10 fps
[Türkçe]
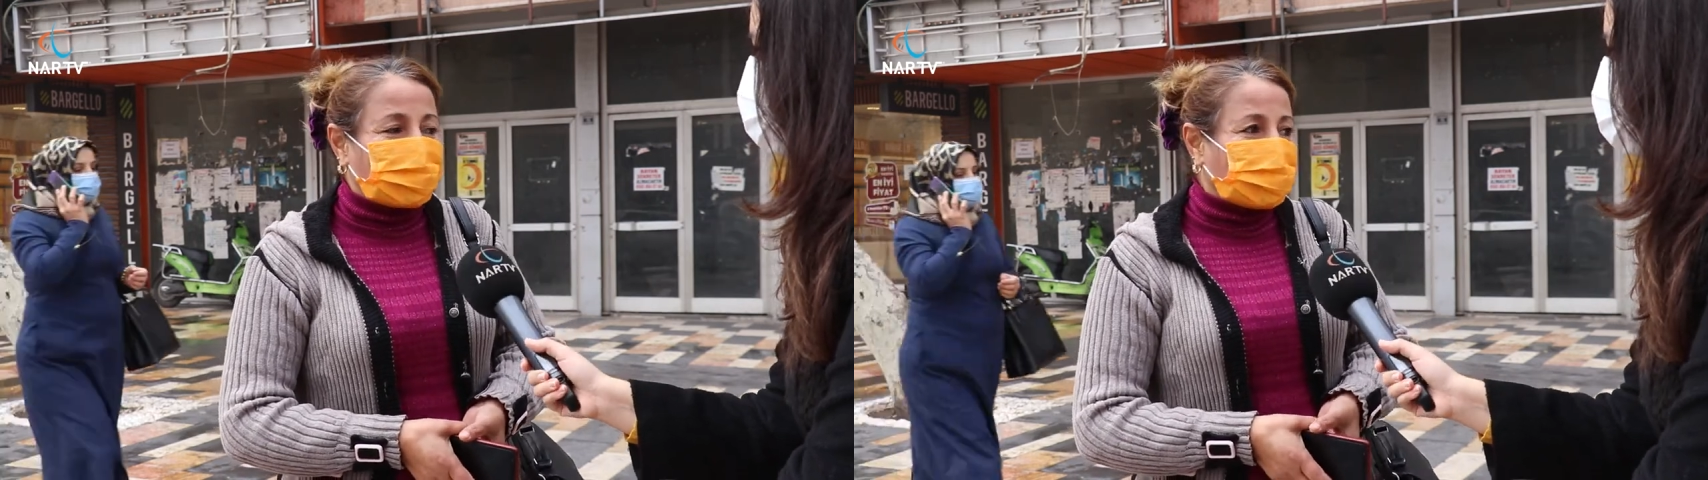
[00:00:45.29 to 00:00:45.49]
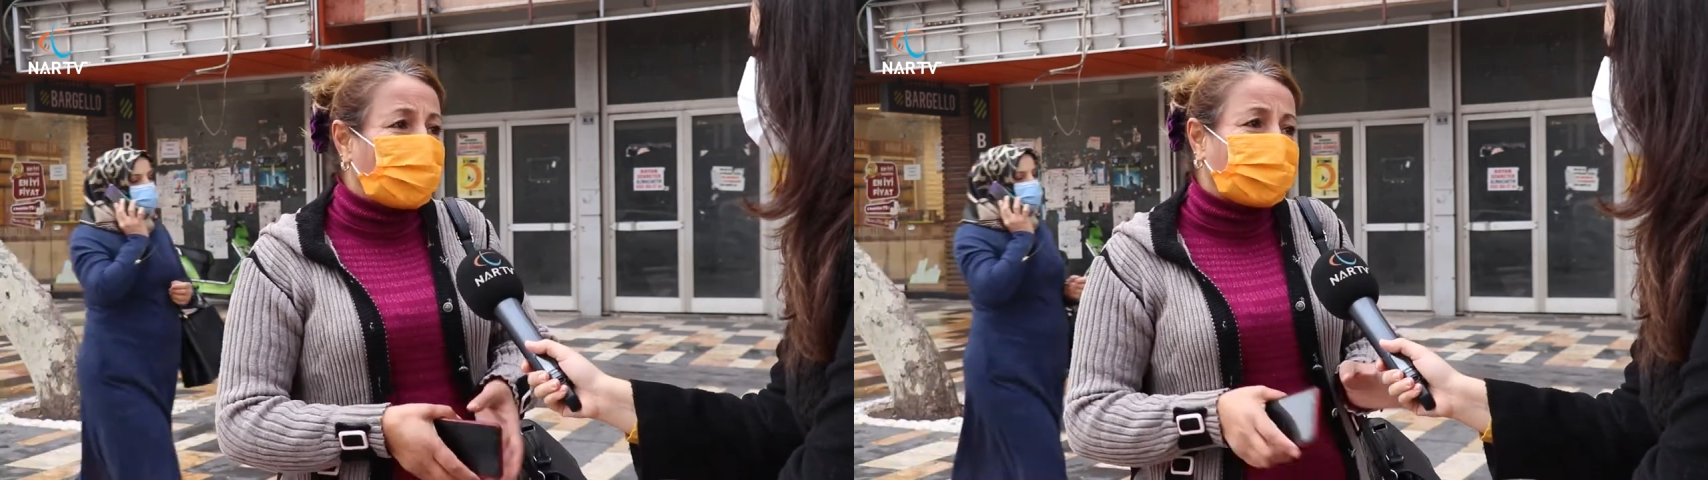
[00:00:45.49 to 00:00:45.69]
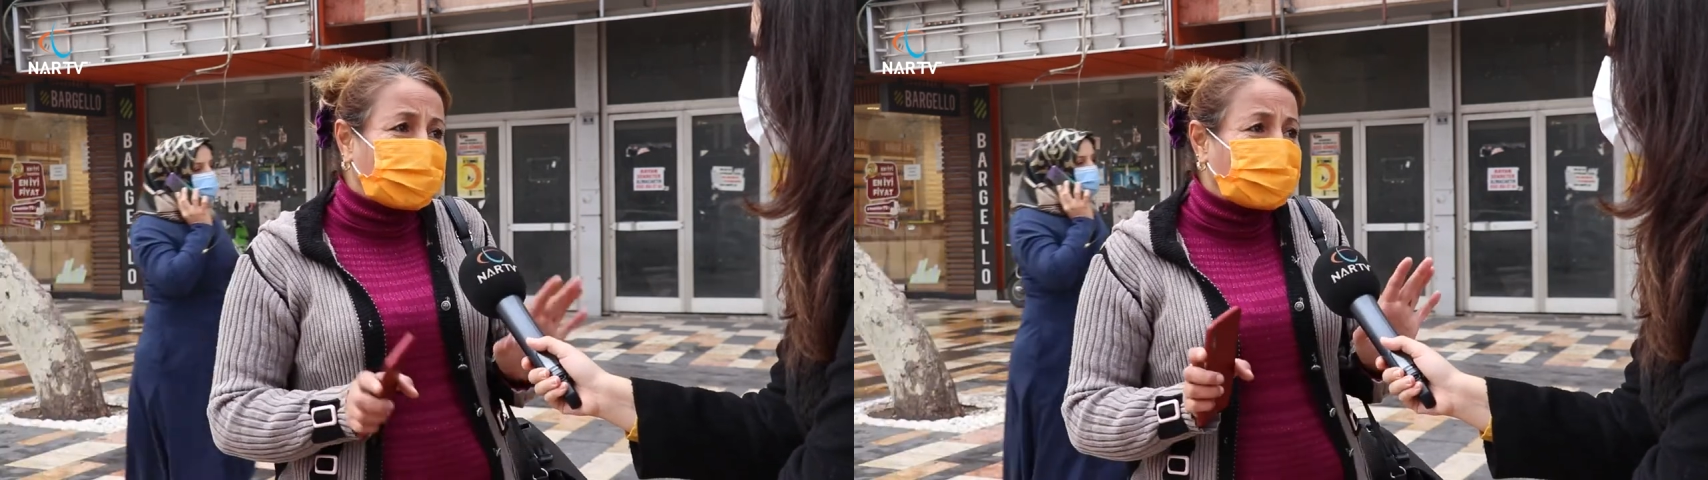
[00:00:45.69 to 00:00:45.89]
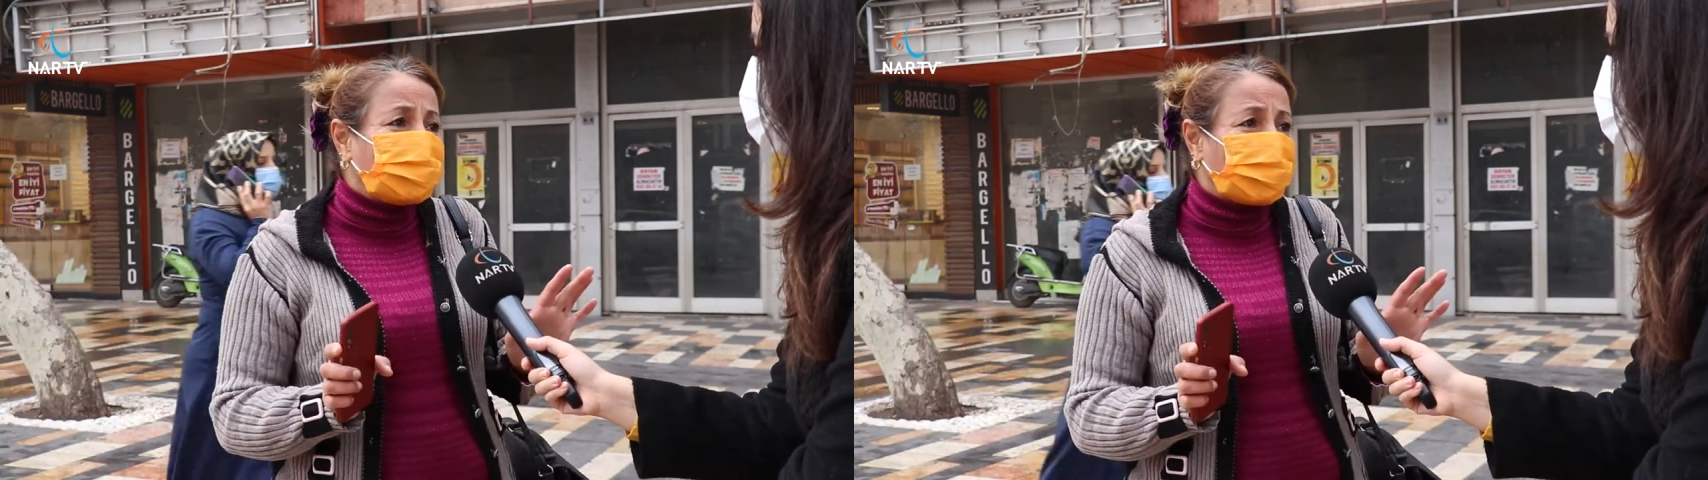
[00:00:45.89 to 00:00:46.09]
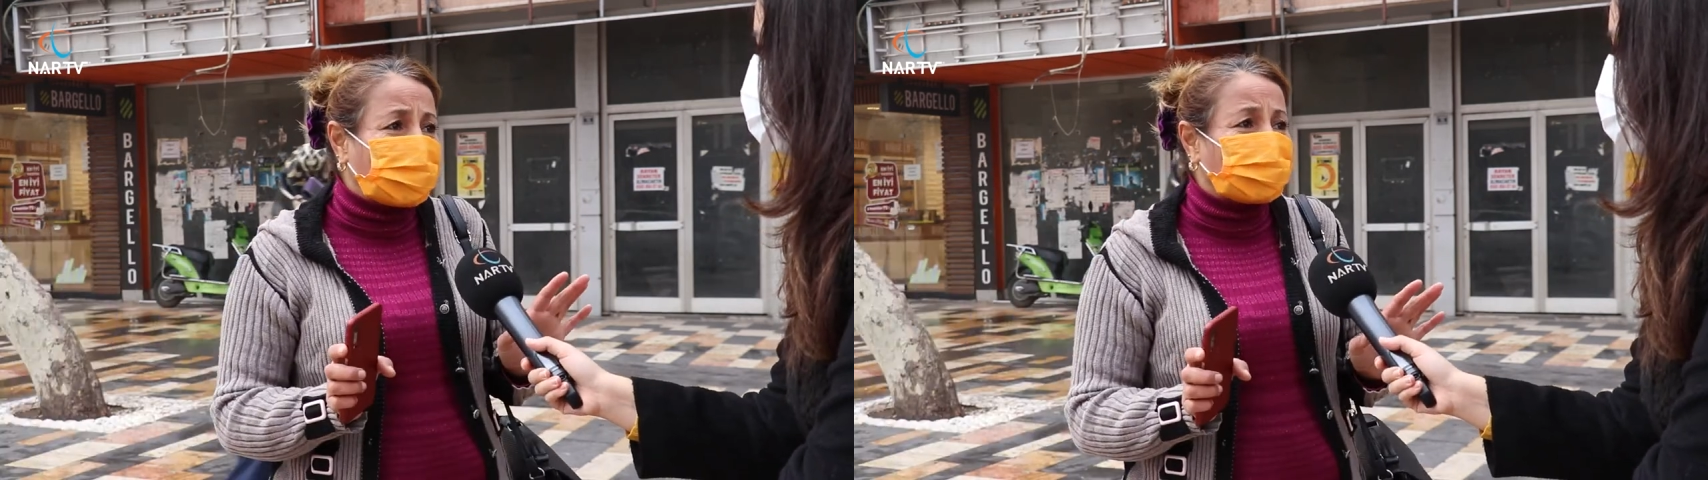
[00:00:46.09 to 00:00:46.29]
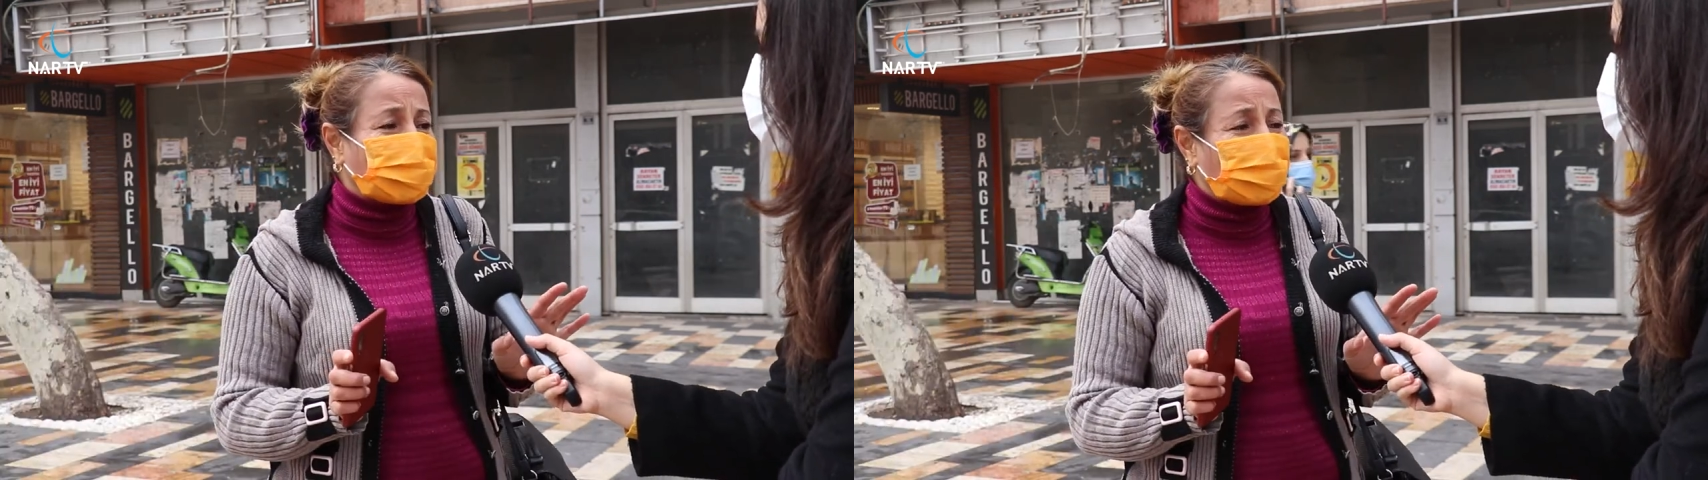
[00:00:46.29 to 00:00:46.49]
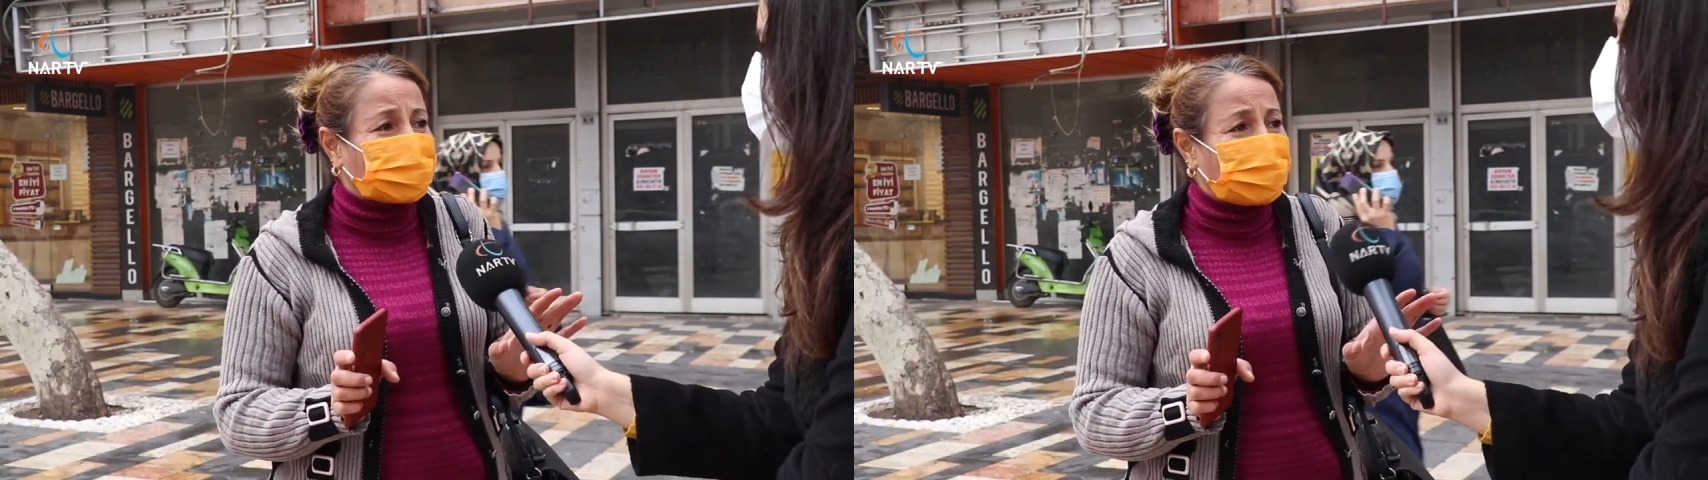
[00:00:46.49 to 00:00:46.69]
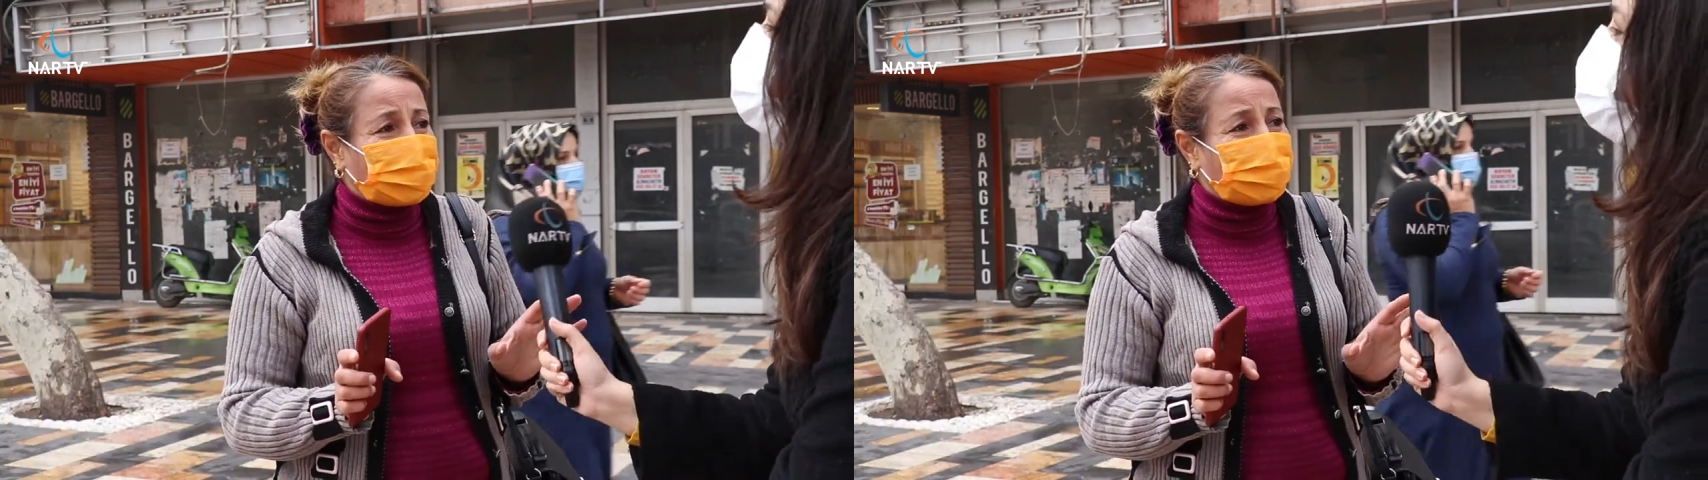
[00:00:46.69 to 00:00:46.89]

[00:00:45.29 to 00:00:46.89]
Yok eşimde öyle bir şey yoktu ama.